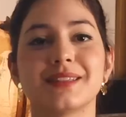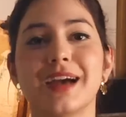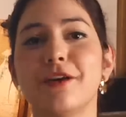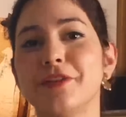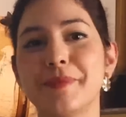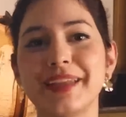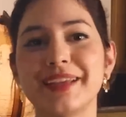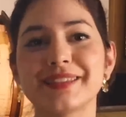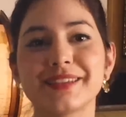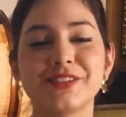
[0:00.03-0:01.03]
Salve
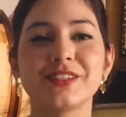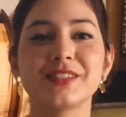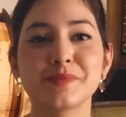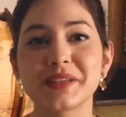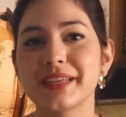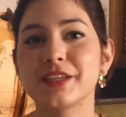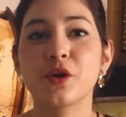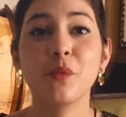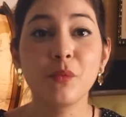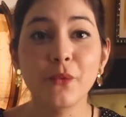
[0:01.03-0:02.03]
Maria Santíssima,
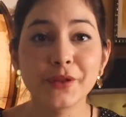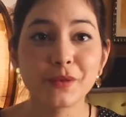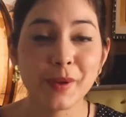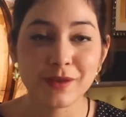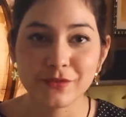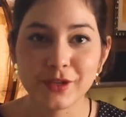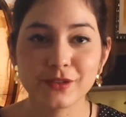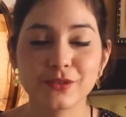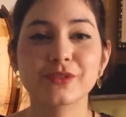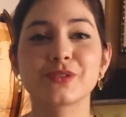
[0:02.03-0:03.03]
sejam muito
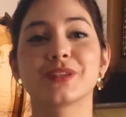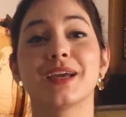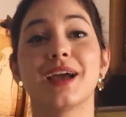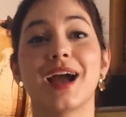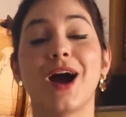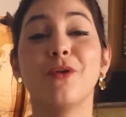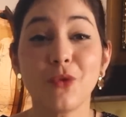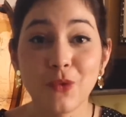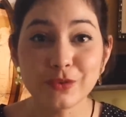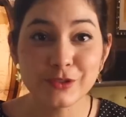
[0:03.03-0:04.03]
bem-vindos
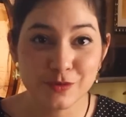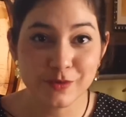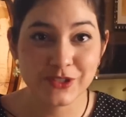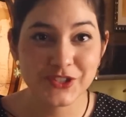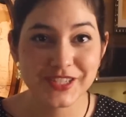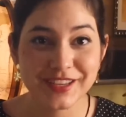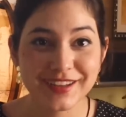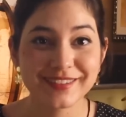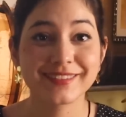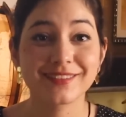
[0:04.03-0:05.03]
ao último
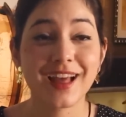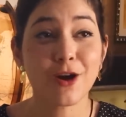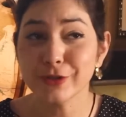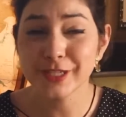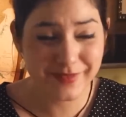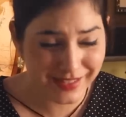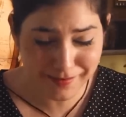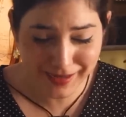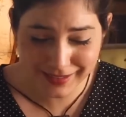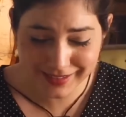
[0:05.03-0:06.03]
dia da última
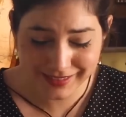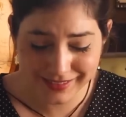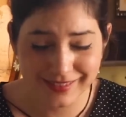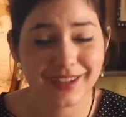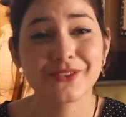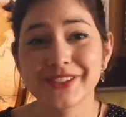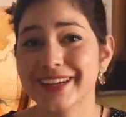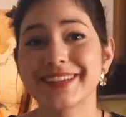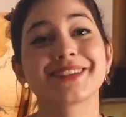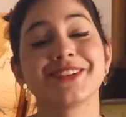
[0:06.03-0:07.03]
semana da
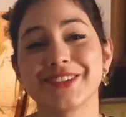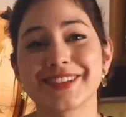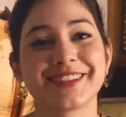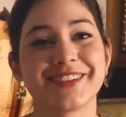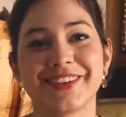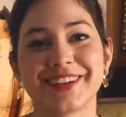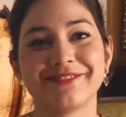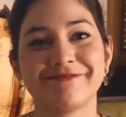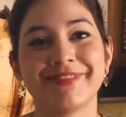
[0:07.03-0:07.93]
consagração à Nossa Senhora.